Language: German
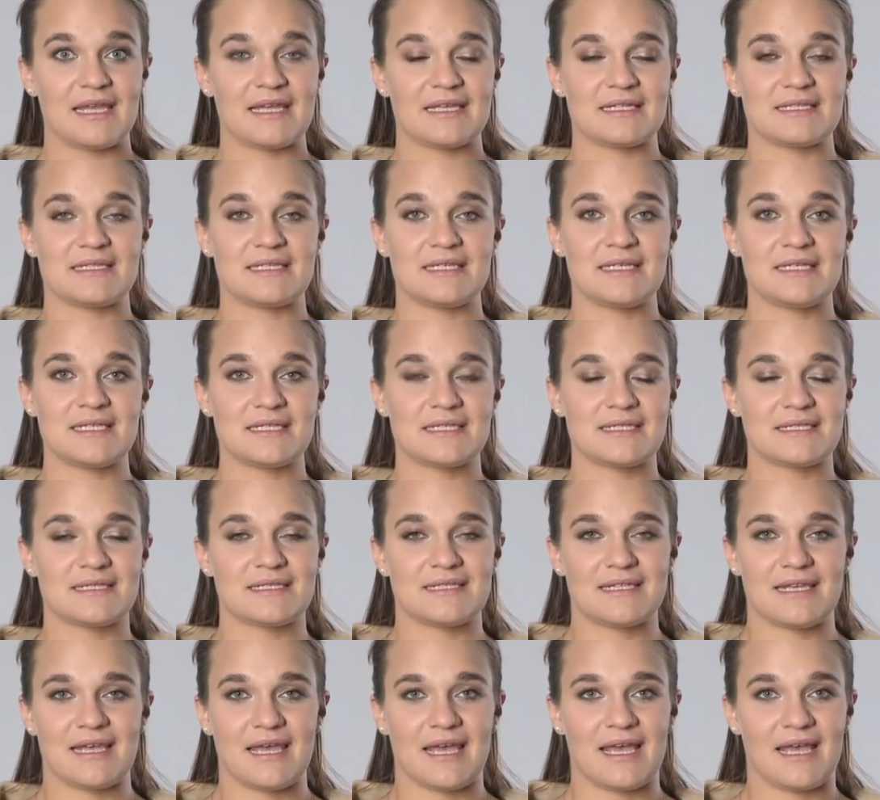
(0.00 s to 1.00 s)
Es
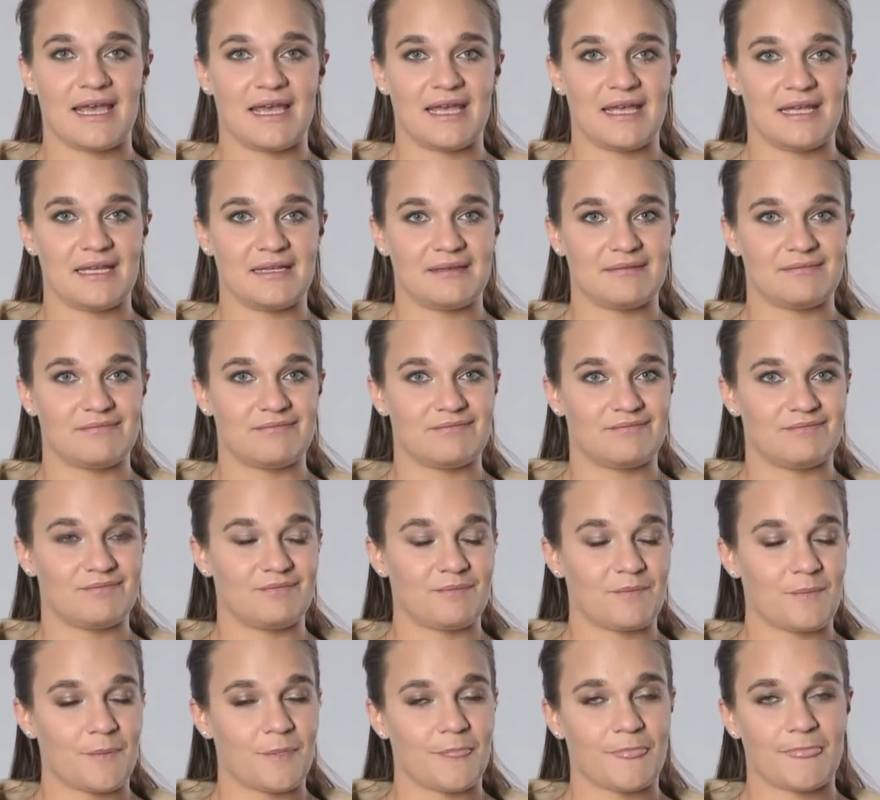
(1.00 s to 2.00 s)
ist ein
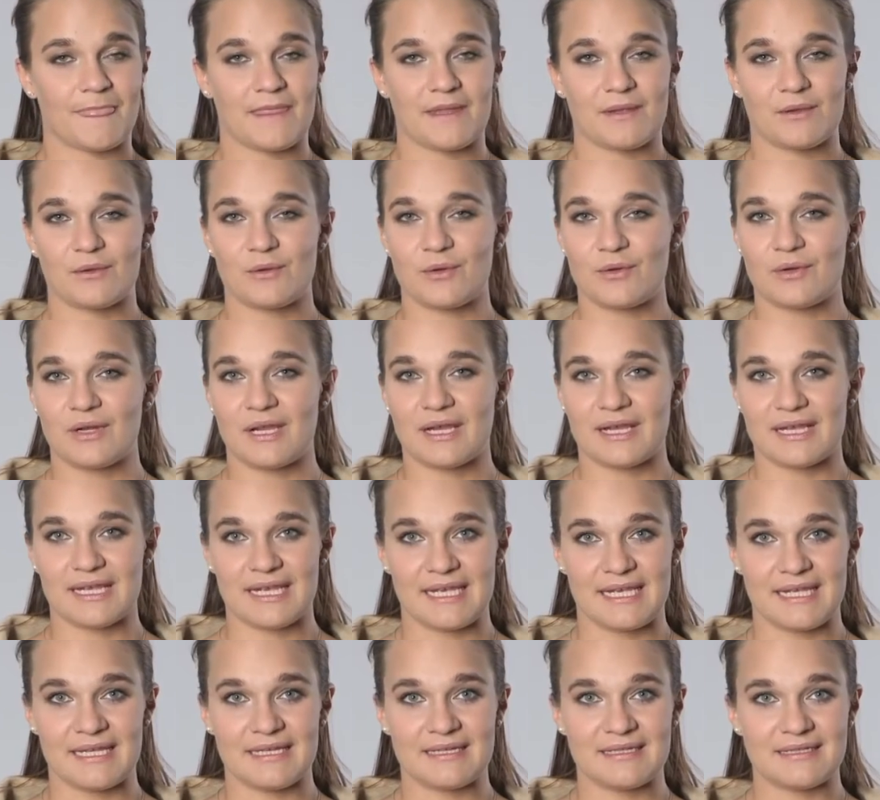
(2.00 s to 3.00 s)

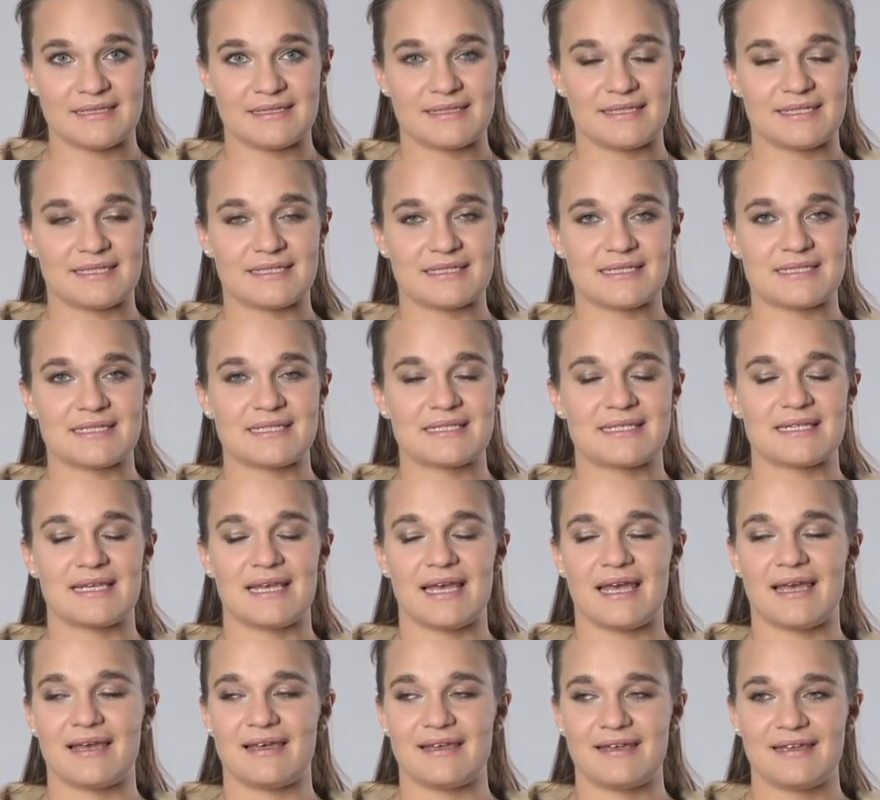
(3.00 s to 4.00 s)
Kollagen, das
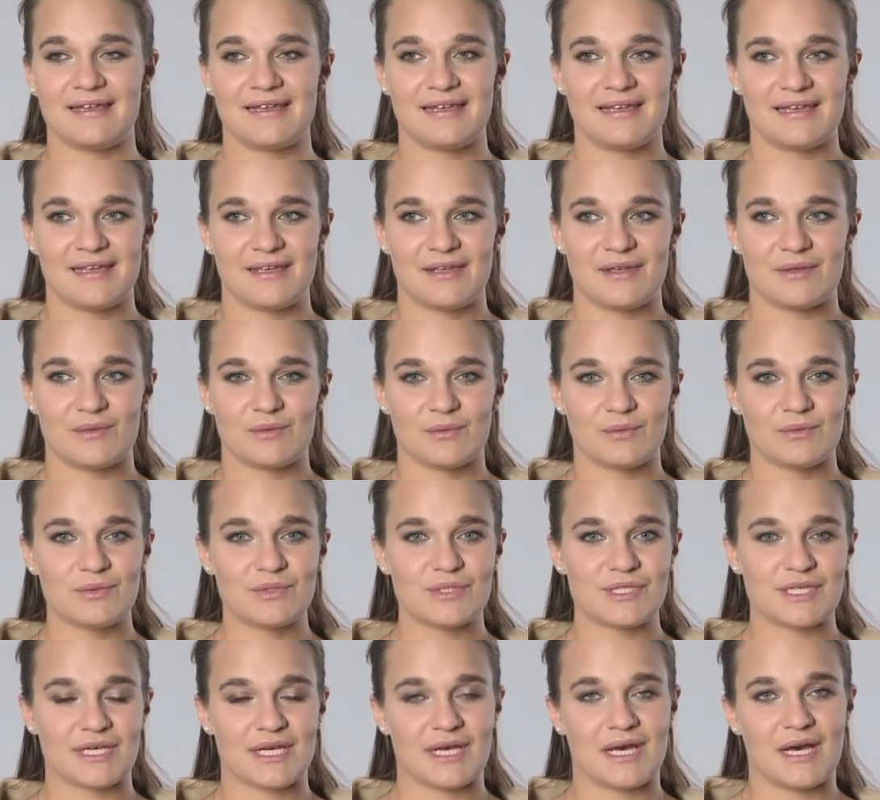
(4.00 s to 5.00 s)

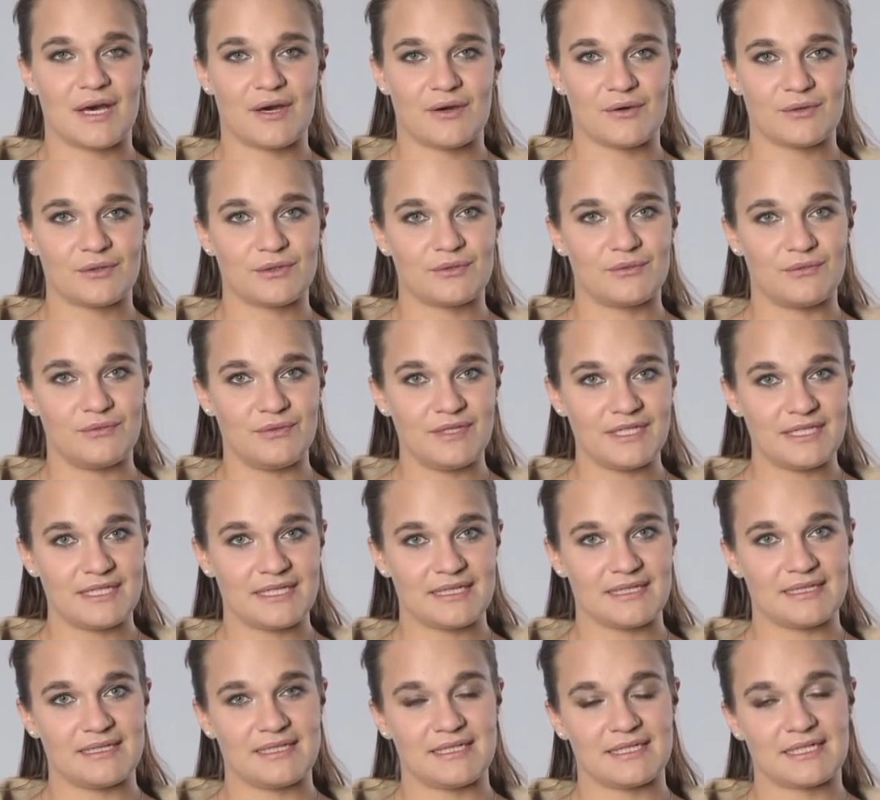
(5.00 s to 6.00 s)
unserer Haut
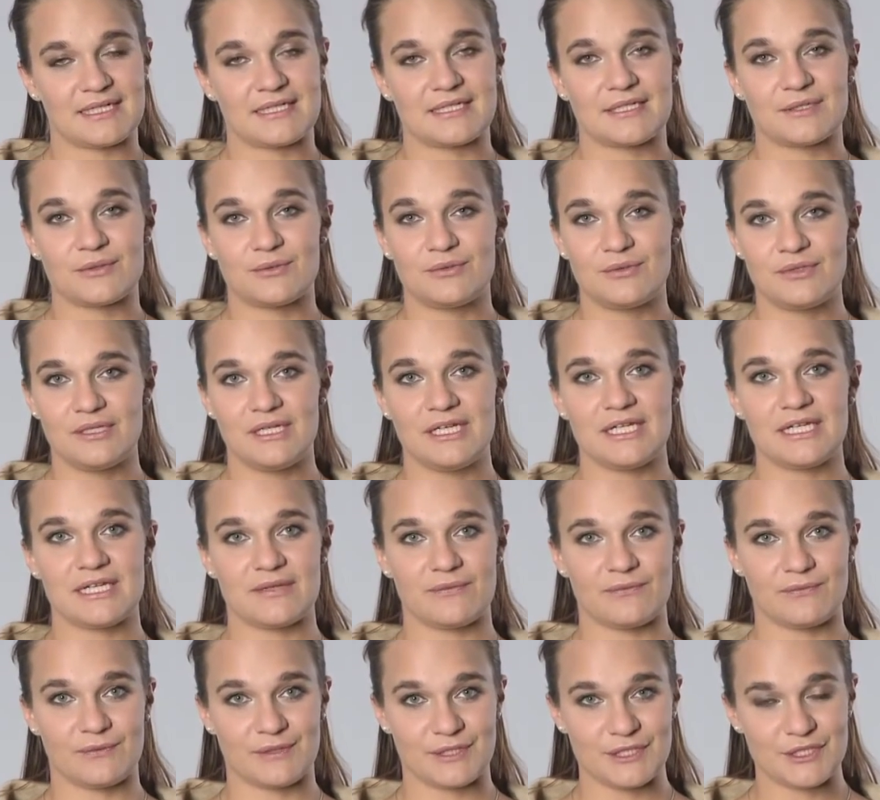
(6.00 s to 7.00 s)
wieder ihre
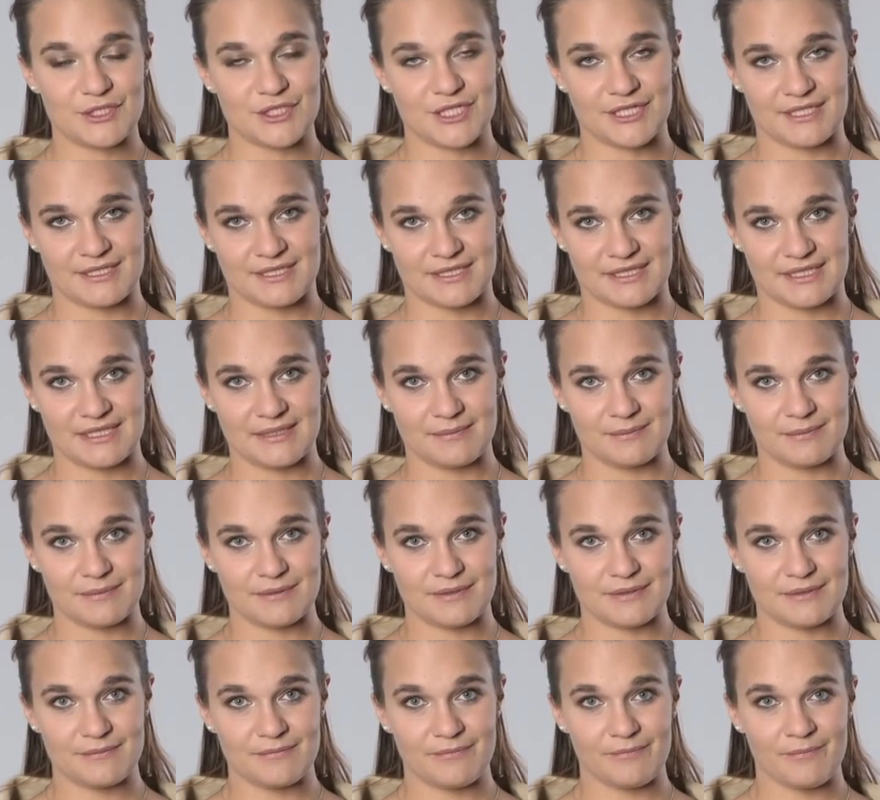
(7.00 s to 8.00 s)
natürliche Frischheit
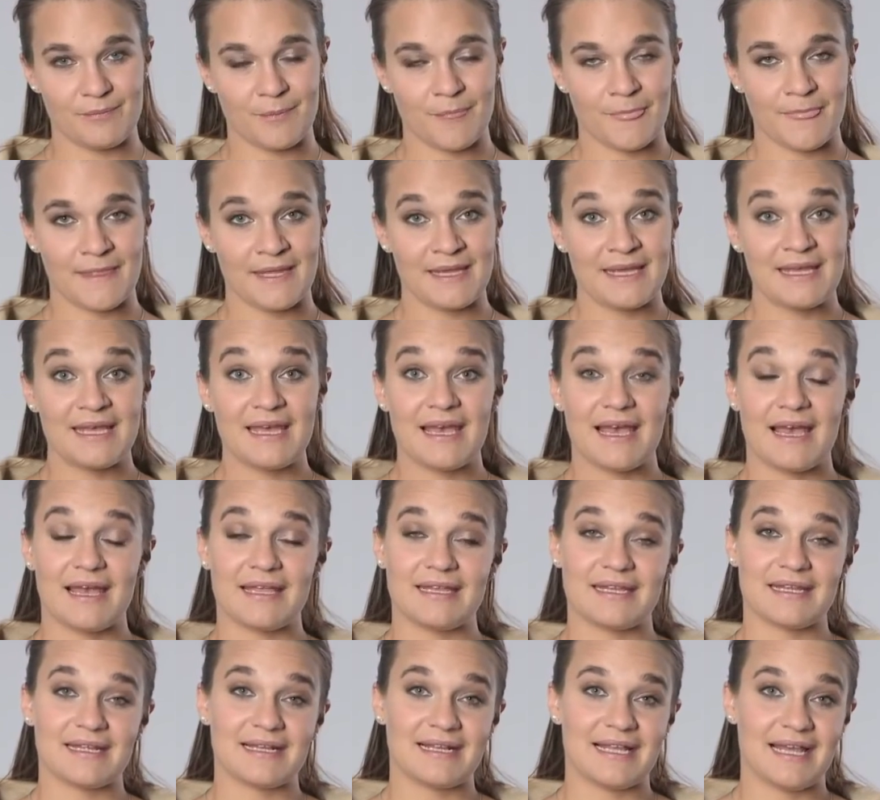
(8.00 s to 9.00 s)
gibt.
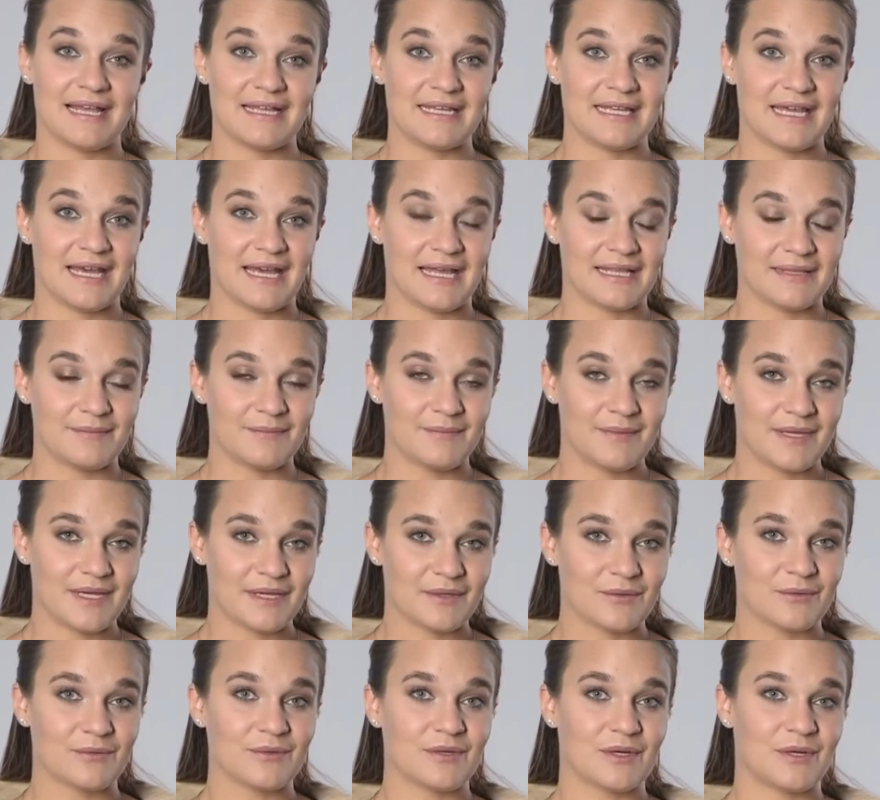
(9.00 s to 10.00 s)
Eine kleine
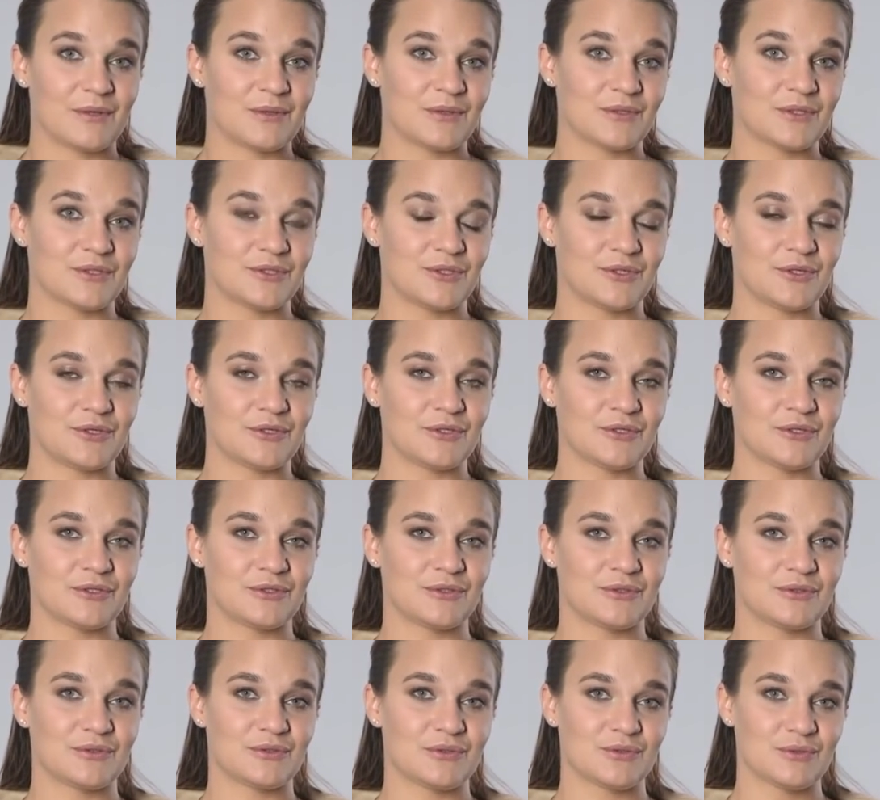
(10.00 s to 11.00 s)
Anmerkung auch noch
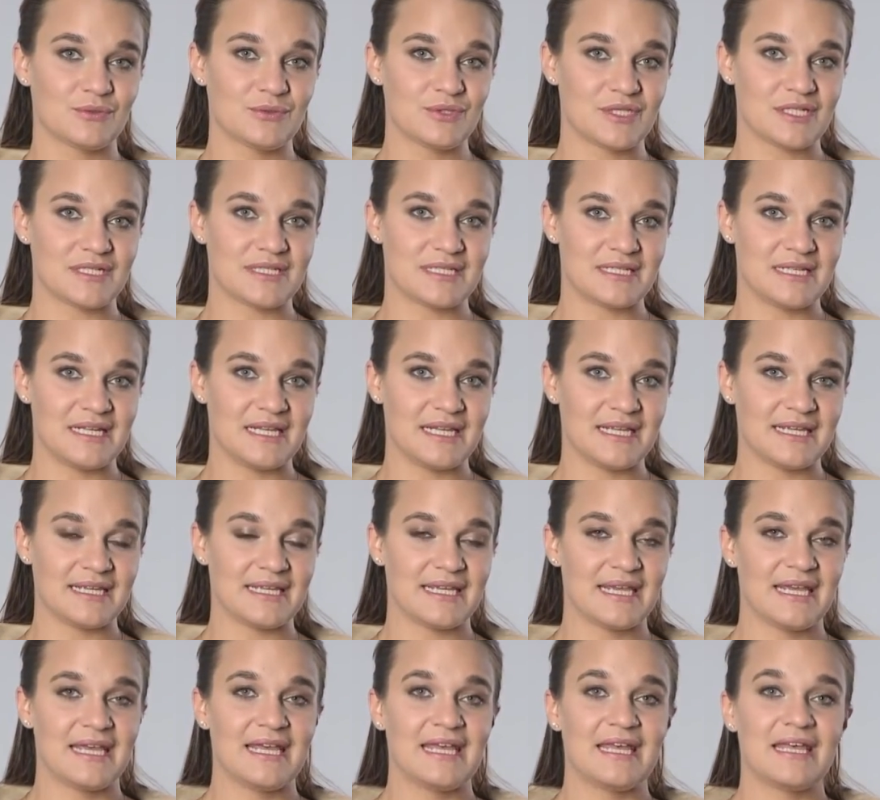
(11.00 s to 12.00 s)

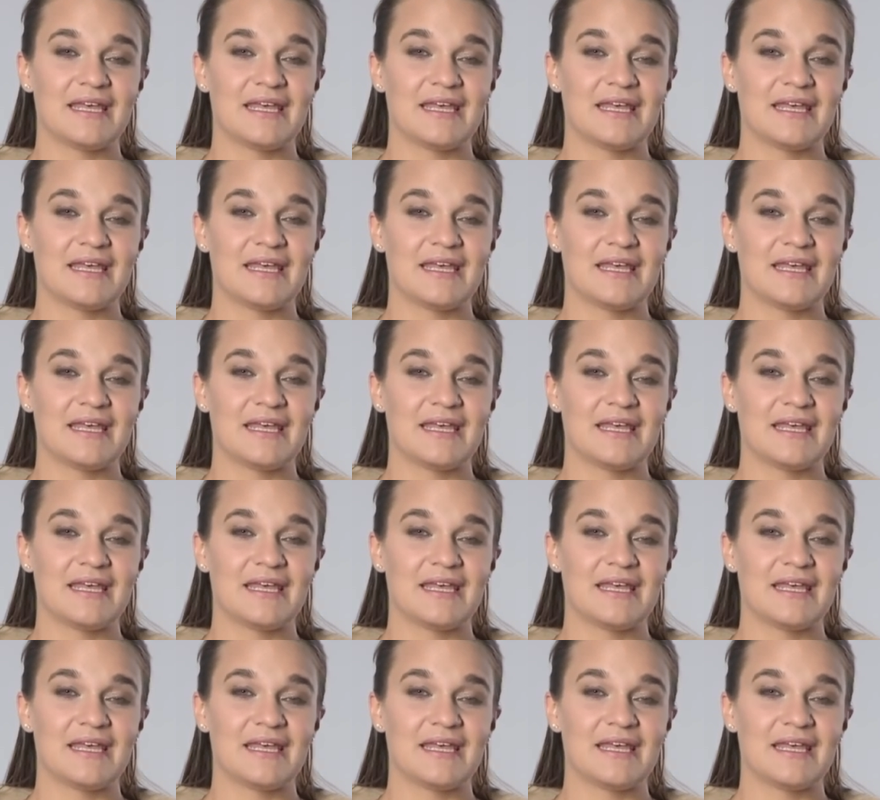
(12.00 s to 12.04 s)
zusätzlich.